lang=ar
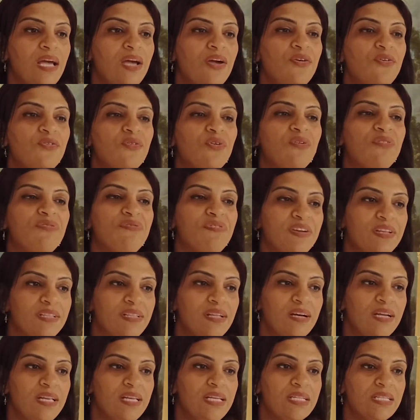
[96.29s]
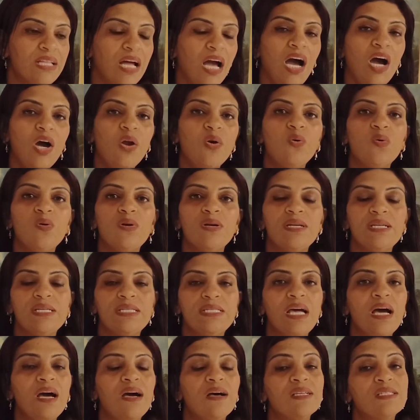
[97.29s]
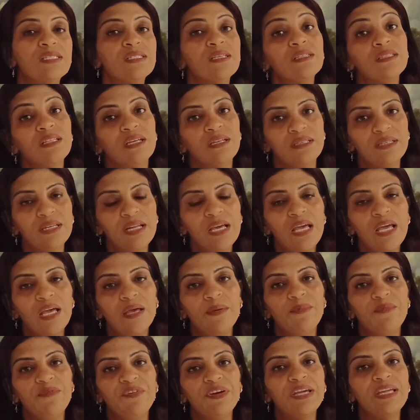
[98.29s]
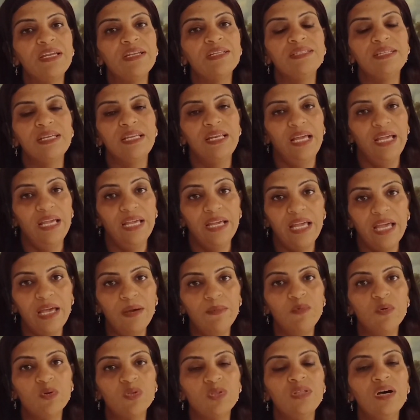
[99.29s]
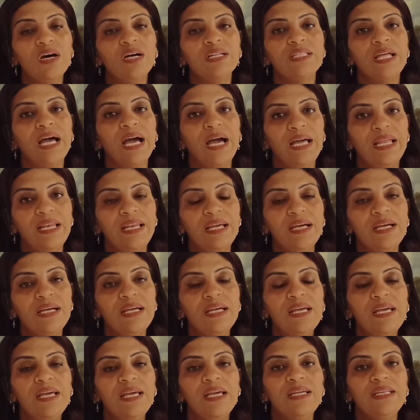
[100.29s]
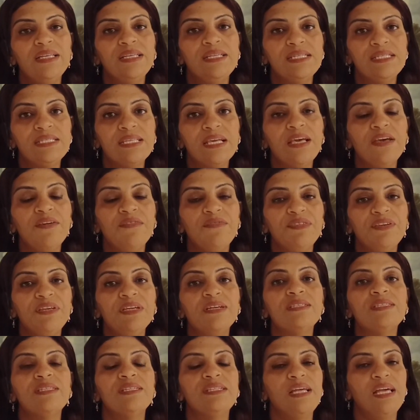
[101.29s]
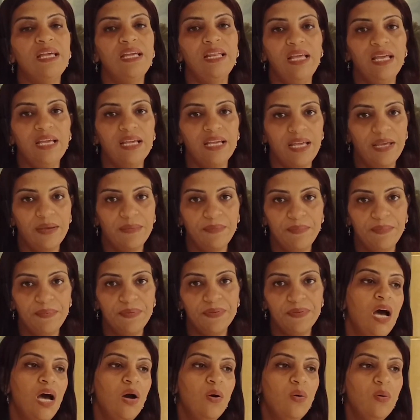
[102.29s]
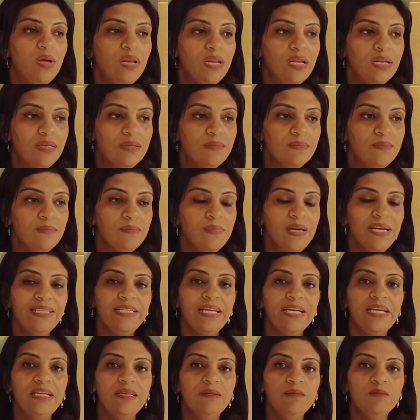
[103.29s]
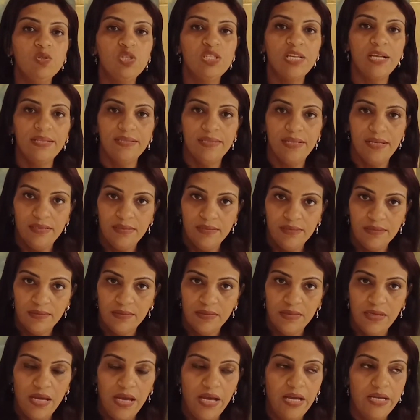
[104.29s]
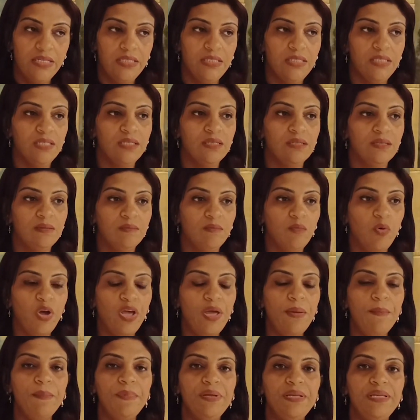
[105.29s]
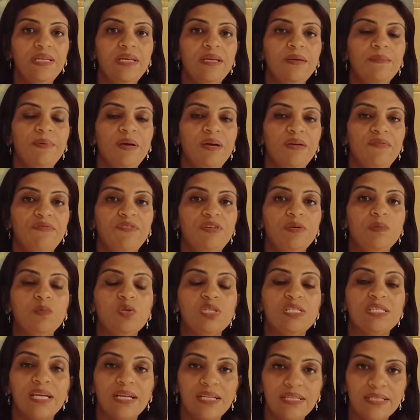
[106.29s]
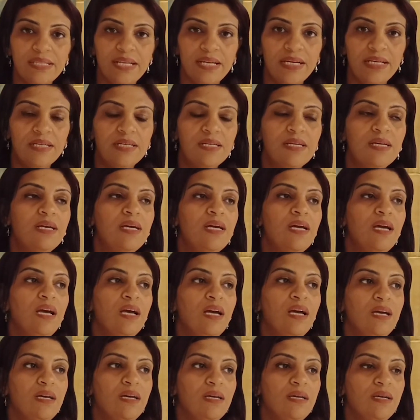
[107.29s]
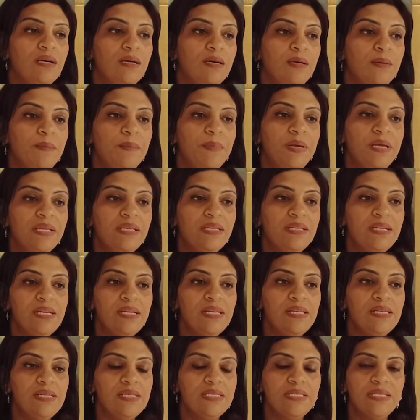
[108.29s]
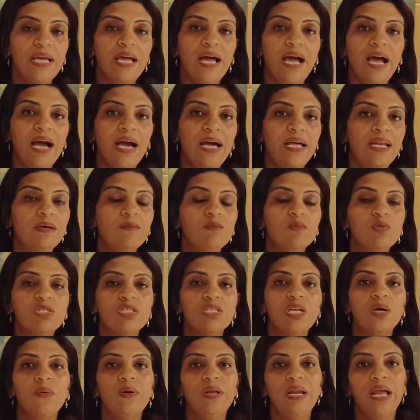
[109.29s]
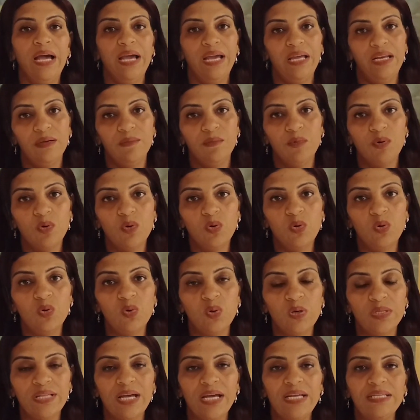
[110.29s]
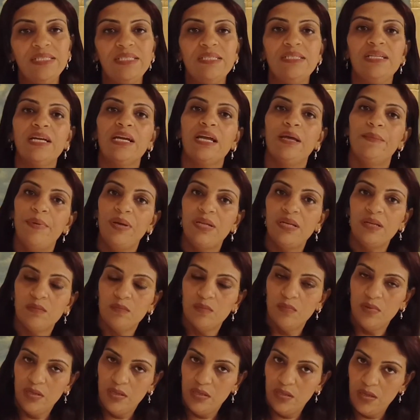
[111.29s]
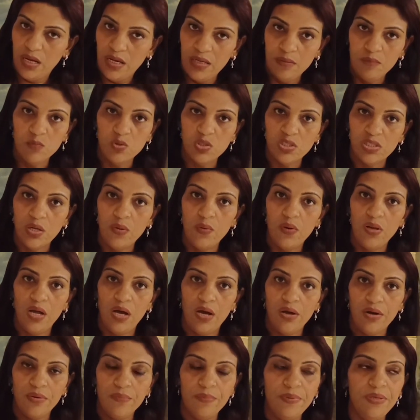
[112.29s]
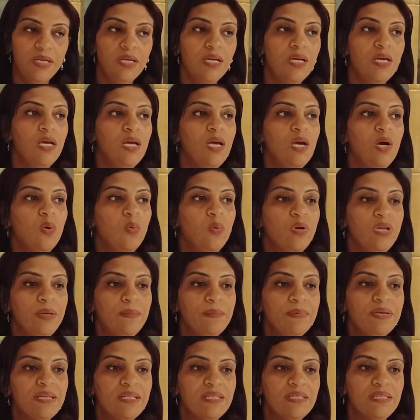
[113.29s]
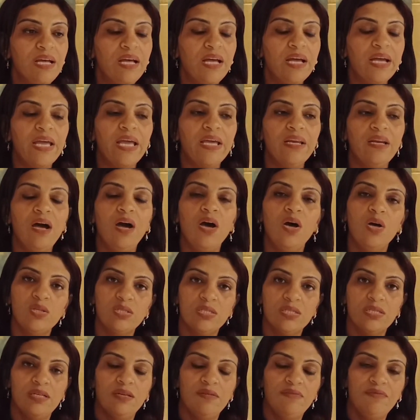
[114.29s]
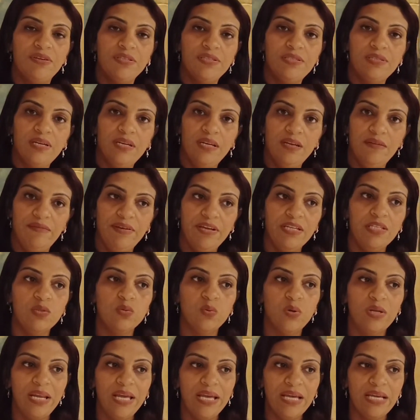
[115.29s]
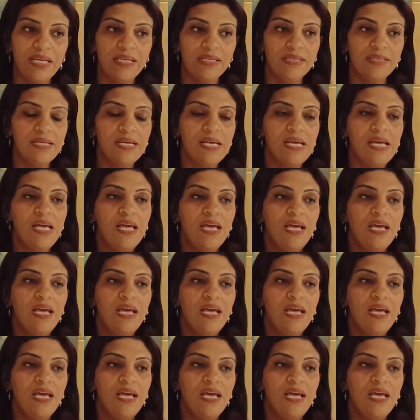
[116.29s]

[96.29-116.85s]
والرافضة لتحرر النساء خاصة فكرة الحجاب والضغط على النساء في ارتداء الحجاب أولا محتاجين مساندة يعني مهم أن يبقى في مساندة آه، من النساء على مستوى العالم كله وتحديدا كمان على المستوى العربي ويمكن ده كان حاصل الفترة اللي فاتت ولكن